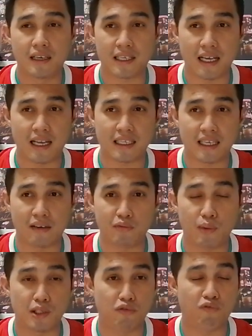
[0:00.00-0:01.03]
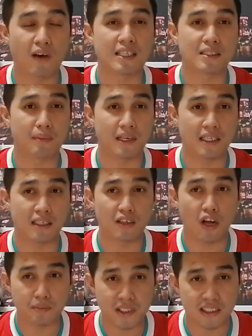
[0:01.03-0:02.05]
ในการแข่งขันฟุตบอลยูฟ่าแชมเปี้ยนลีก
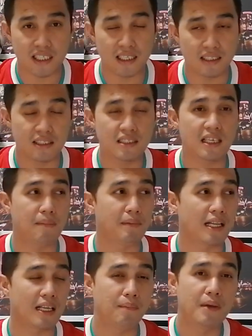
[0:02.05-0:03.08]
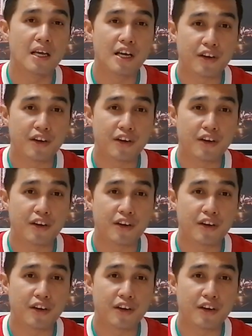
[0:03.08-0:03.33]
รอบชิงชนะเลิศ ซึ่งเกมนั้นครับ